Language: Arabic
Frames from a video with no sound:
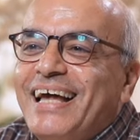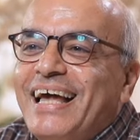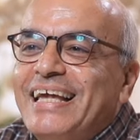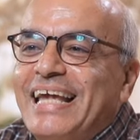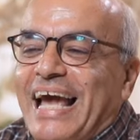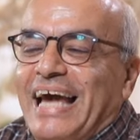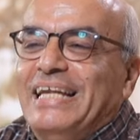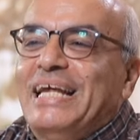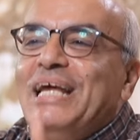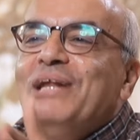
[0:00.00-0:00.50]

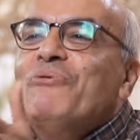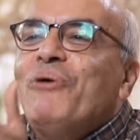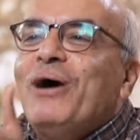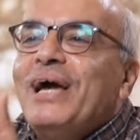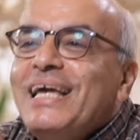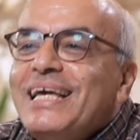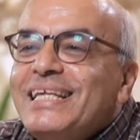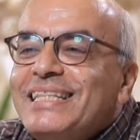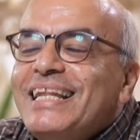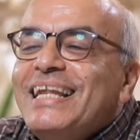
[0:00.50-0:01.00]
يعني
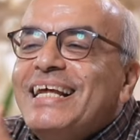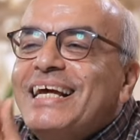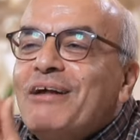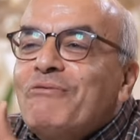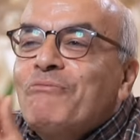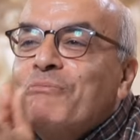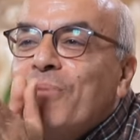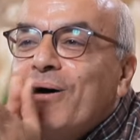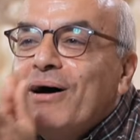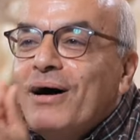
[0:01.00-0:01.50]
الوحيد اللي
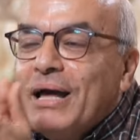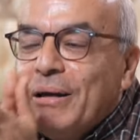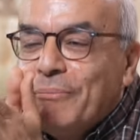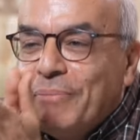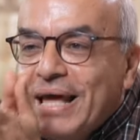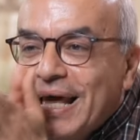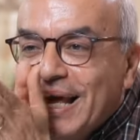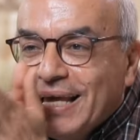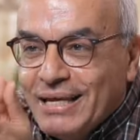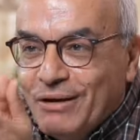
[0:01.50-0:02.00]
كان
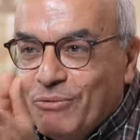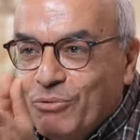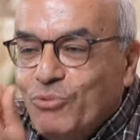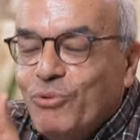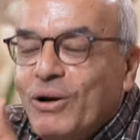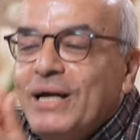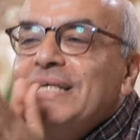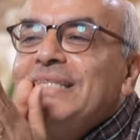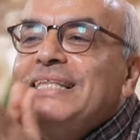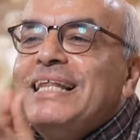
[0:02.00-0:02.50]
باقي
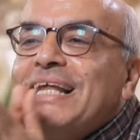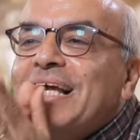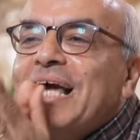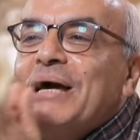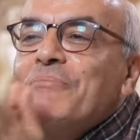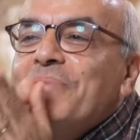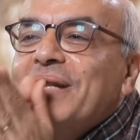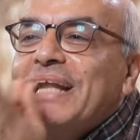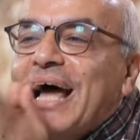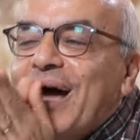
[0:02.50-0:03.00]
والوحيد اللي
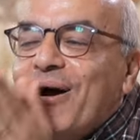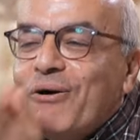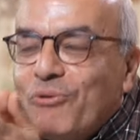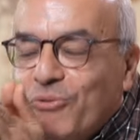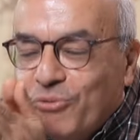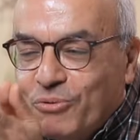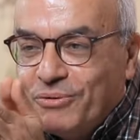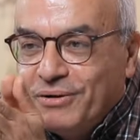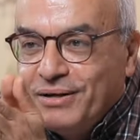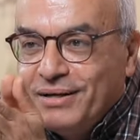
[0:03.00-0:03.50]
كان من
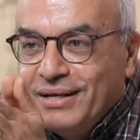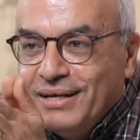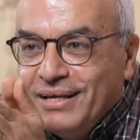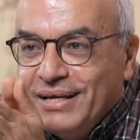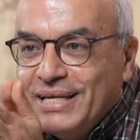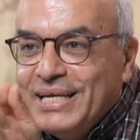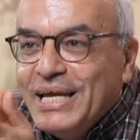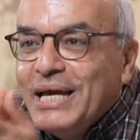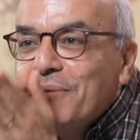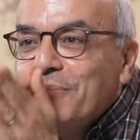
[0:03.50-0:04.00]
حقه
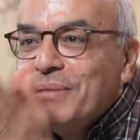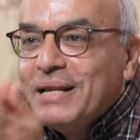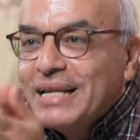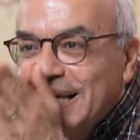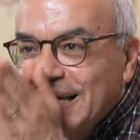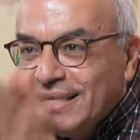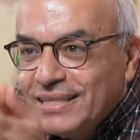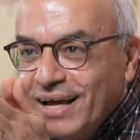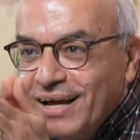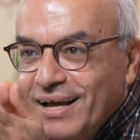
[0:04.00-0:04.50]
يعمل
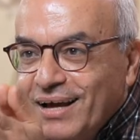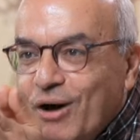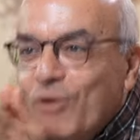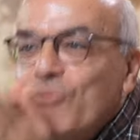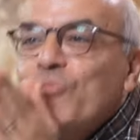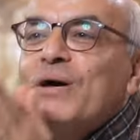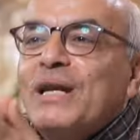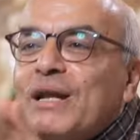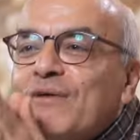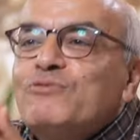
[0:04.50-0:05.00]
كده
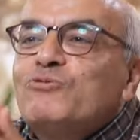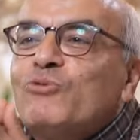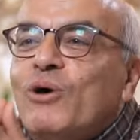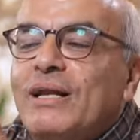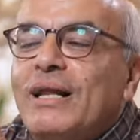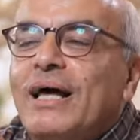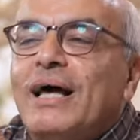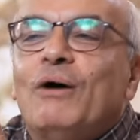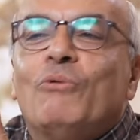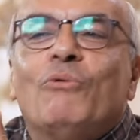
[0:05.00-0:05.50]
هو نفسه قال
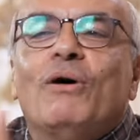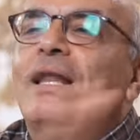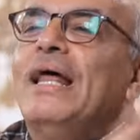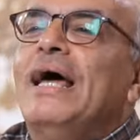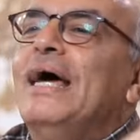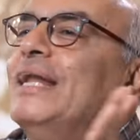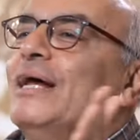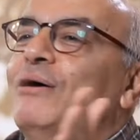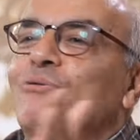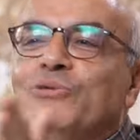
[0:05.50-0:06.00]
لها
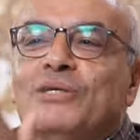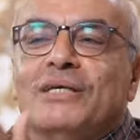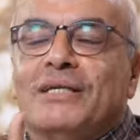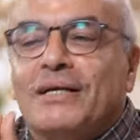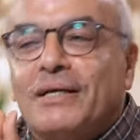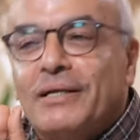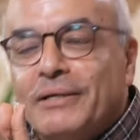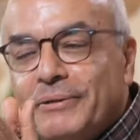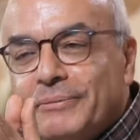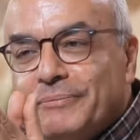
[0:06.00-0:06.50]
ولا انا
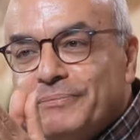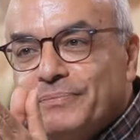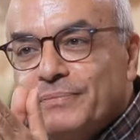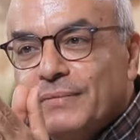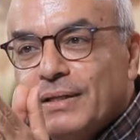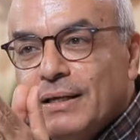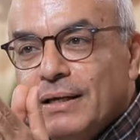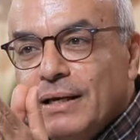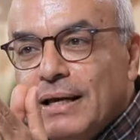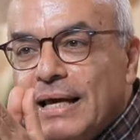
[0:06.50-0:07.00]
ادينك
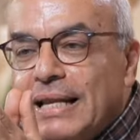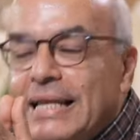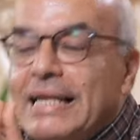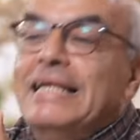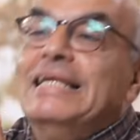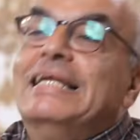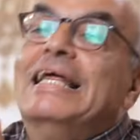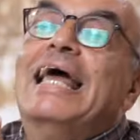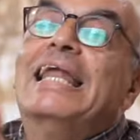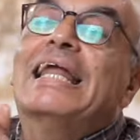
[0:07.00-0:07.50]

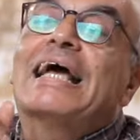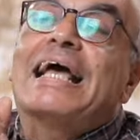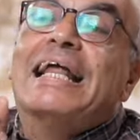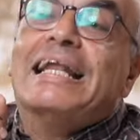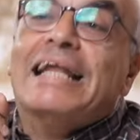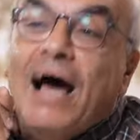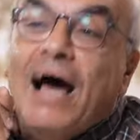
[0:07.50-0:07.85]
لاني انا كان